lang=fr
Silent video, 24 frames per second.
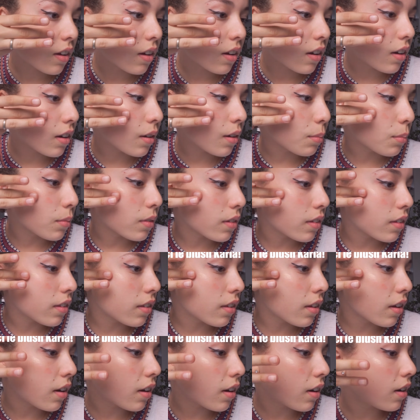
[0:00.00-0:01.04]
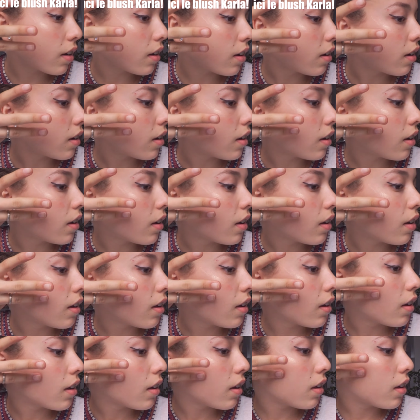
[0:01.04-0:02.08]
comme ça
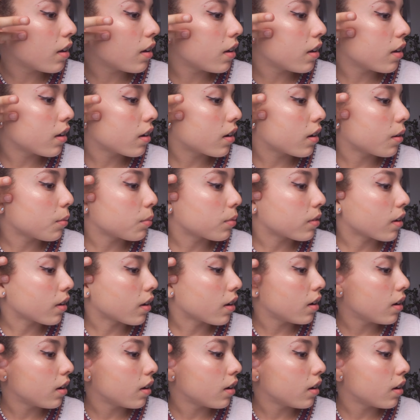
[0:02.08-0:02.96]
et comme ça.